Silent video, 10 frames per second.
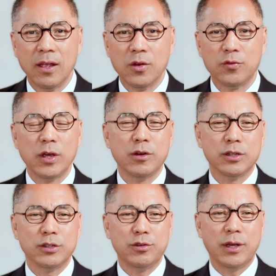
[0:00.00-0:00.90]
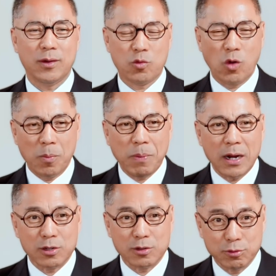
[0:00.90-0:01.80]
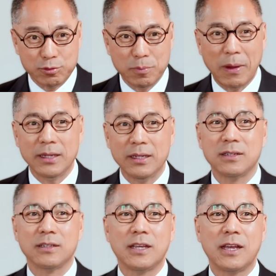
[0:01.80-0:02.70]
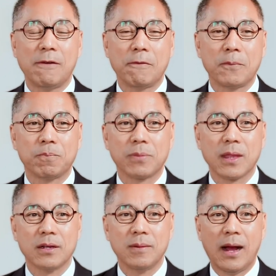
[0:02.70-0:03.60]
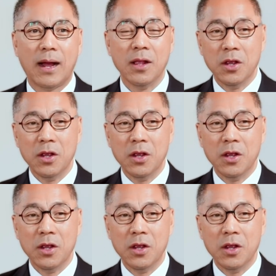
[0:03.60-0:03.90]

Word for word: 飞过去光办手续办一整天，是吧？